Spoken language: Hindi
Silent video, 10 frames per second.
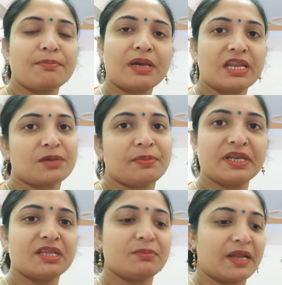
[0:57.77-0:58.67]
पालक
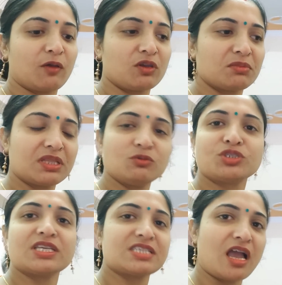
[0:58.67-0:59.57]
पनीर बनाऊंगी मतलब
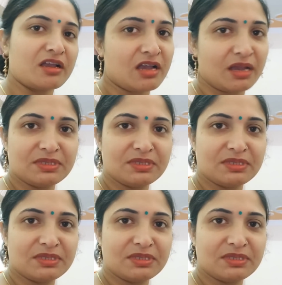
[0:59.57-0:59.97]
उसके साग का भी